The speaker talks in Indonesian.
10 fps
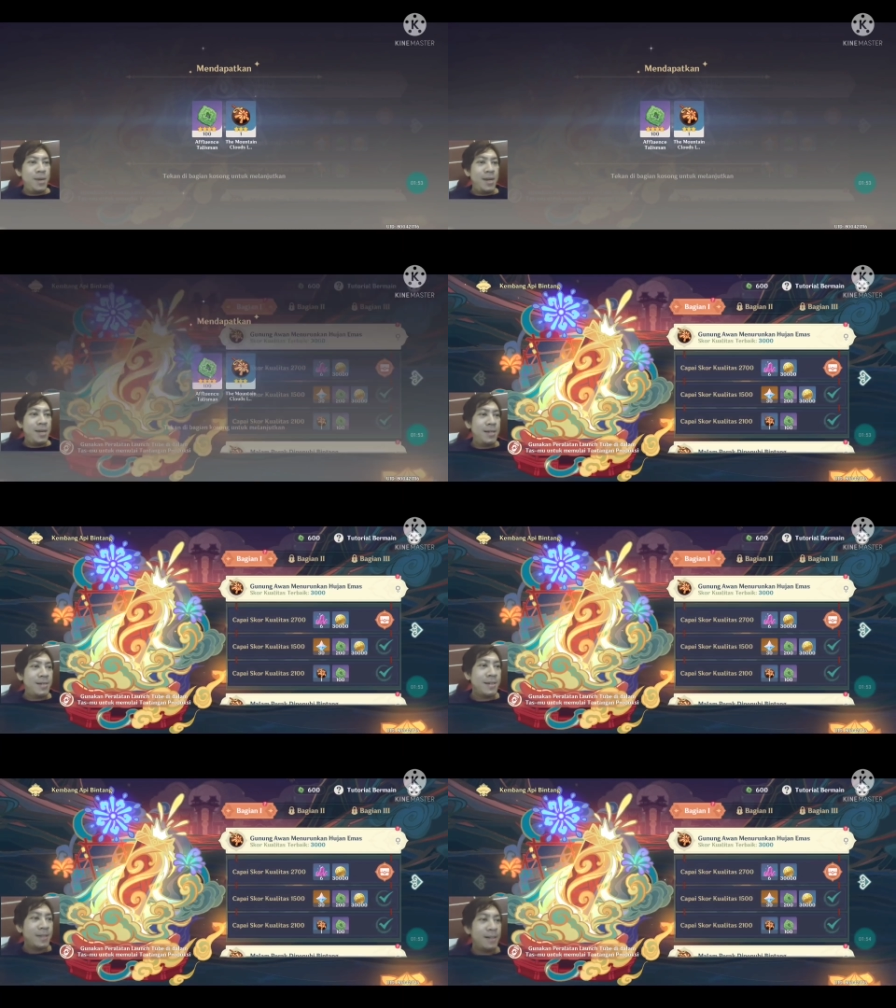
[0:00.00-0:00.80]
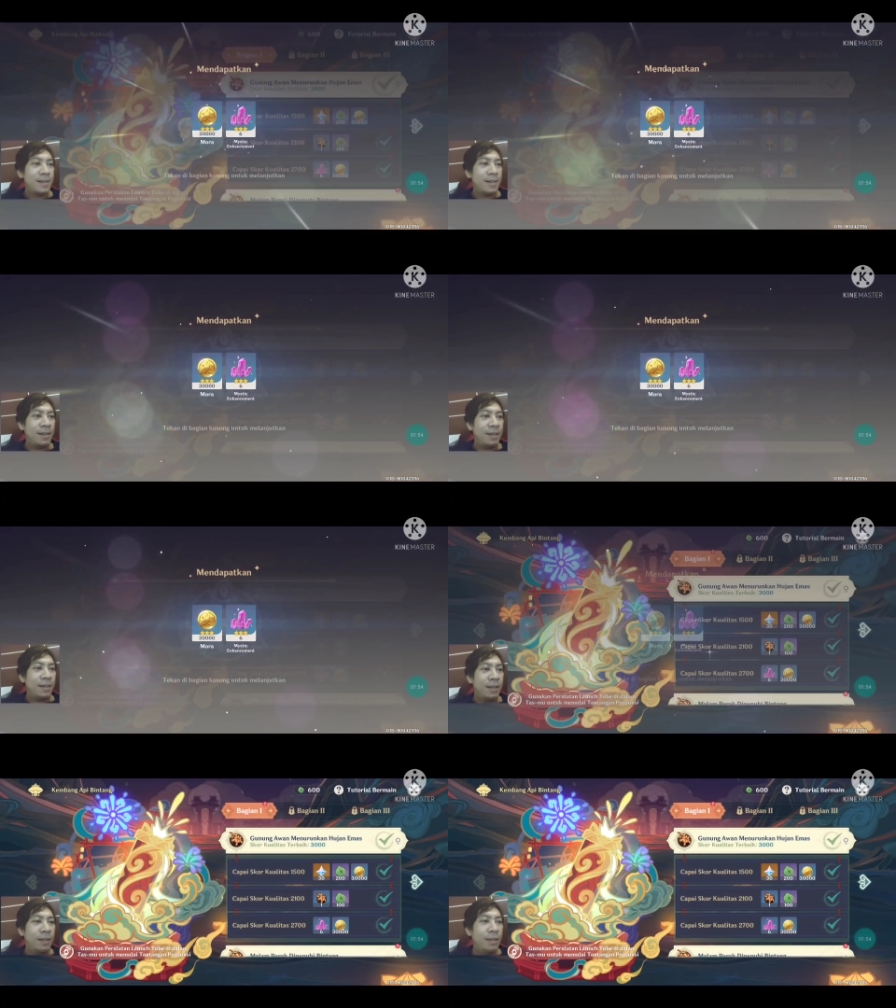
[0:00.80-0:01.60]
yo man
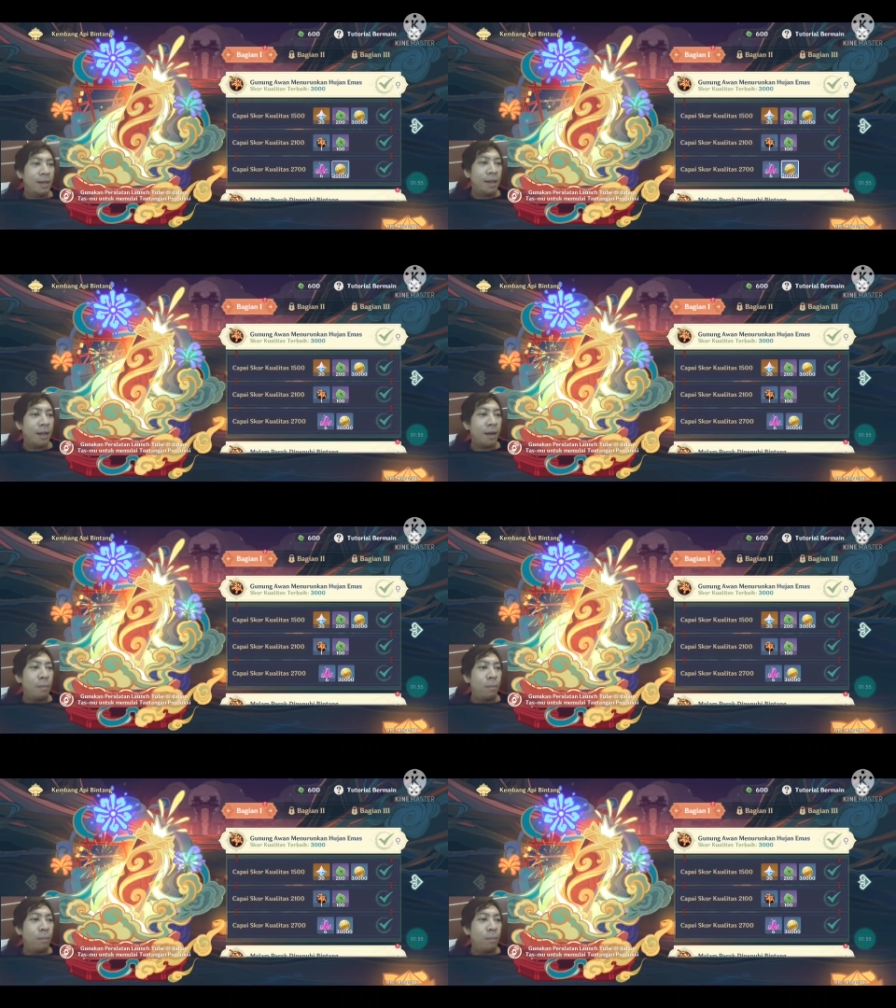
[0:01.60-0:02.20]
gila